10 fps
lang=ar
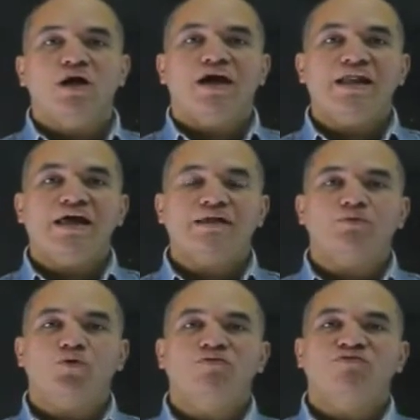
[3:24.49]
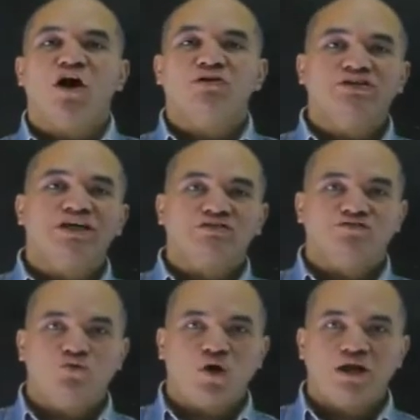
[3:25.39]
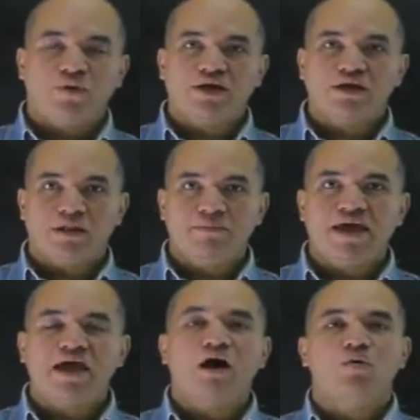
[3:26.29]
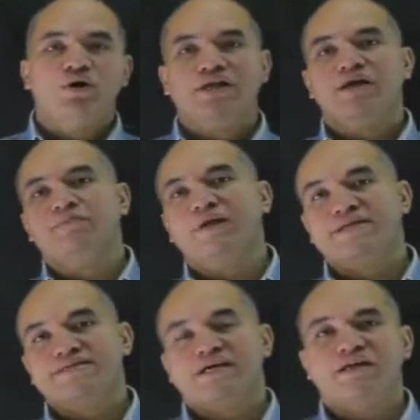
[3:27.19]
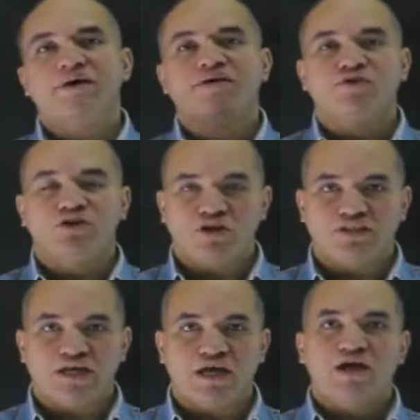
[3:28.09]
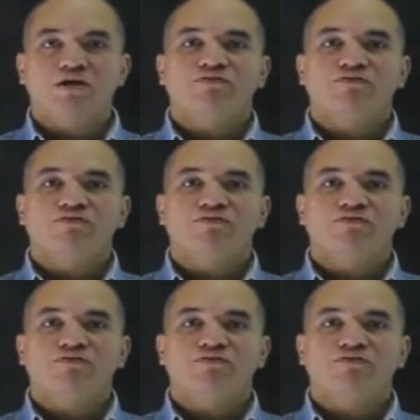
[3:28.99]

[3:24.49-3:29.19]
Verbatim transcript: هنا احنا بنقول فلوت يطفو على وجه الماء او احنا بنستخدمها في اليونت ده